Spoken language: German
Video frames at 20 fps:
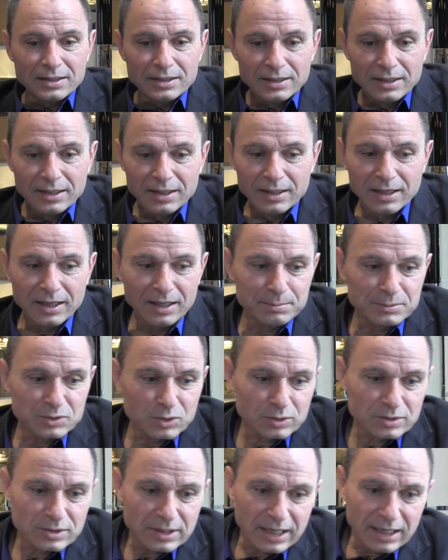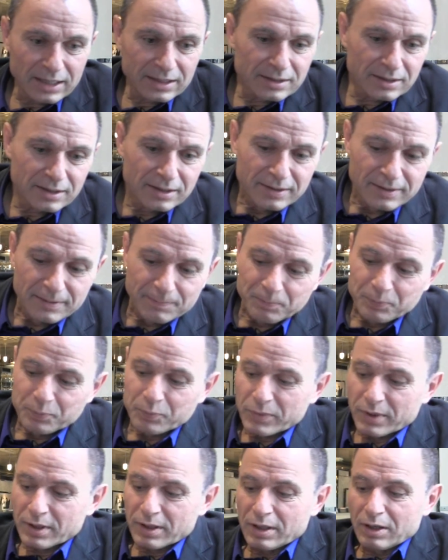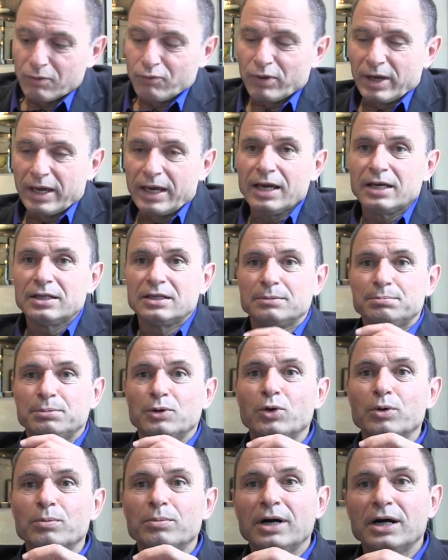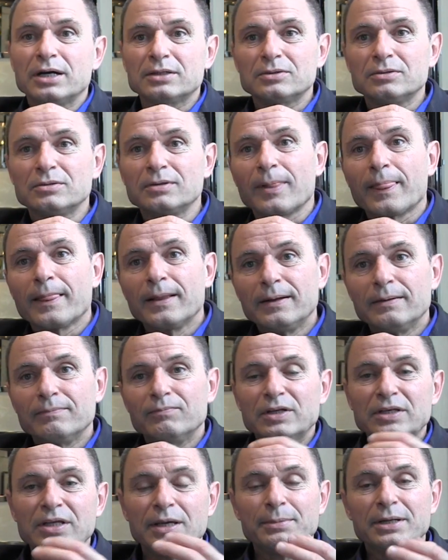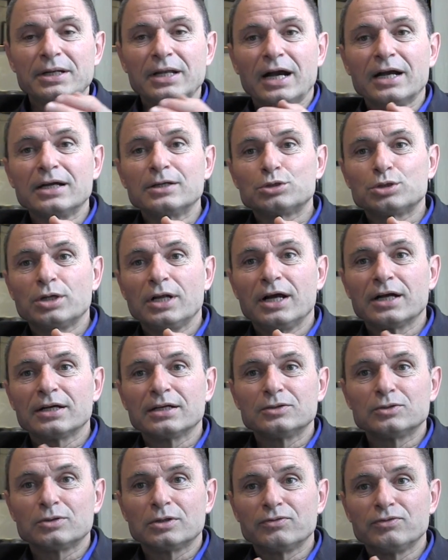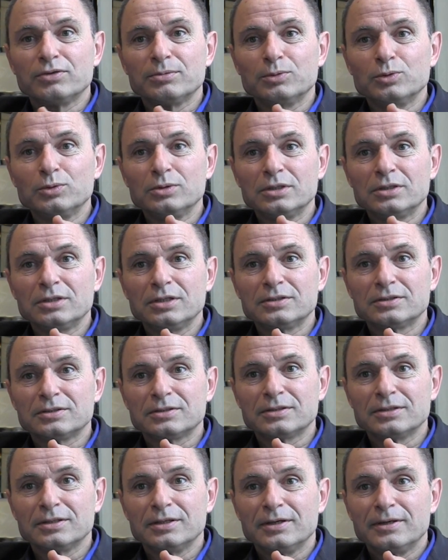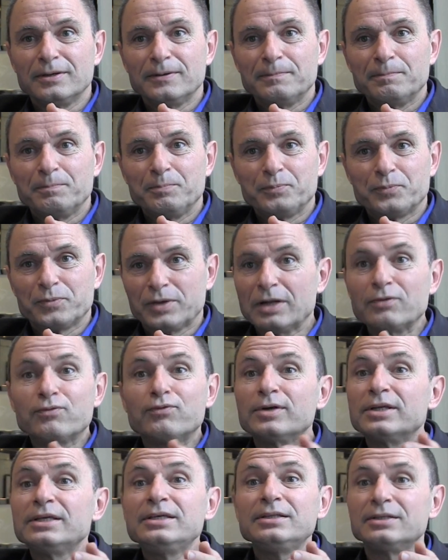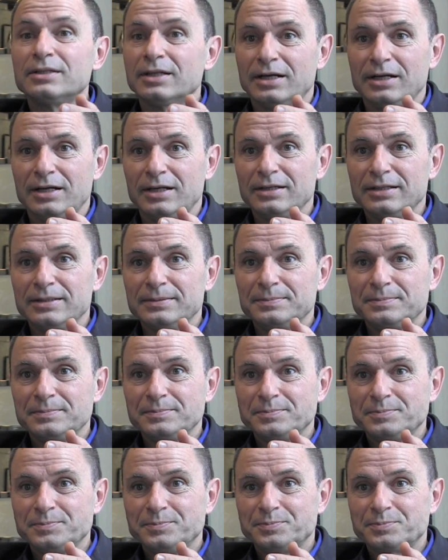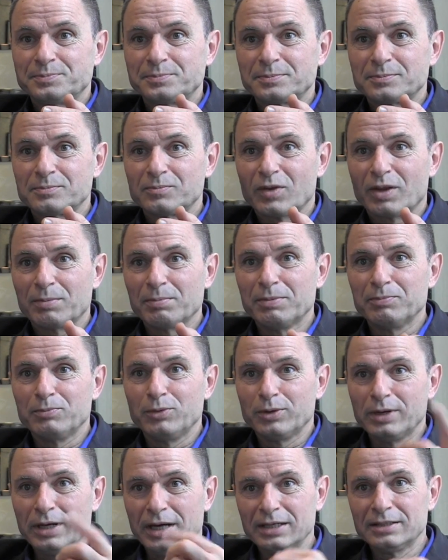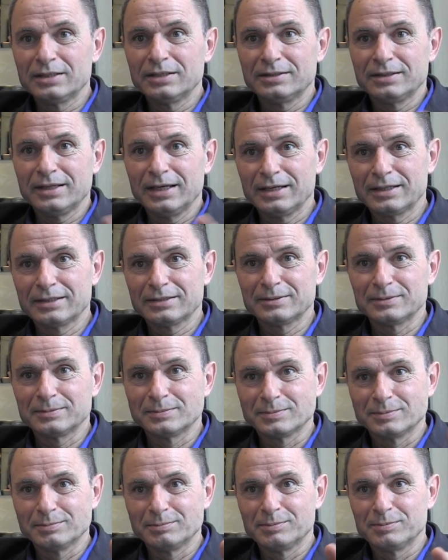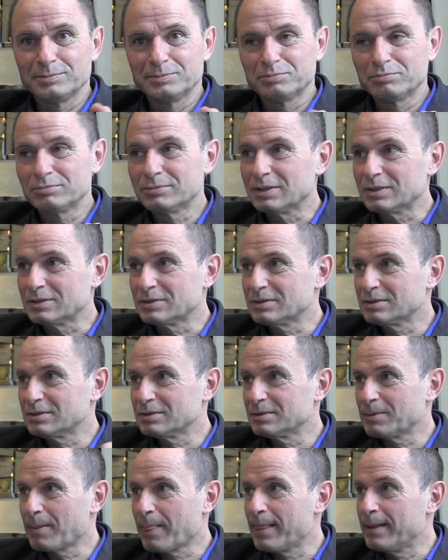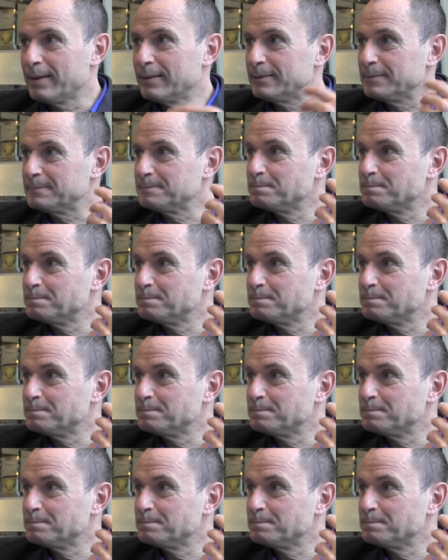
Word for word: äh, im Sozialen eine verheerende Beobachtung. Wenn jemand angeschlagen ist oder verwundet ist, dann fliehen alle. Man würde eigentlich denken, dass äh,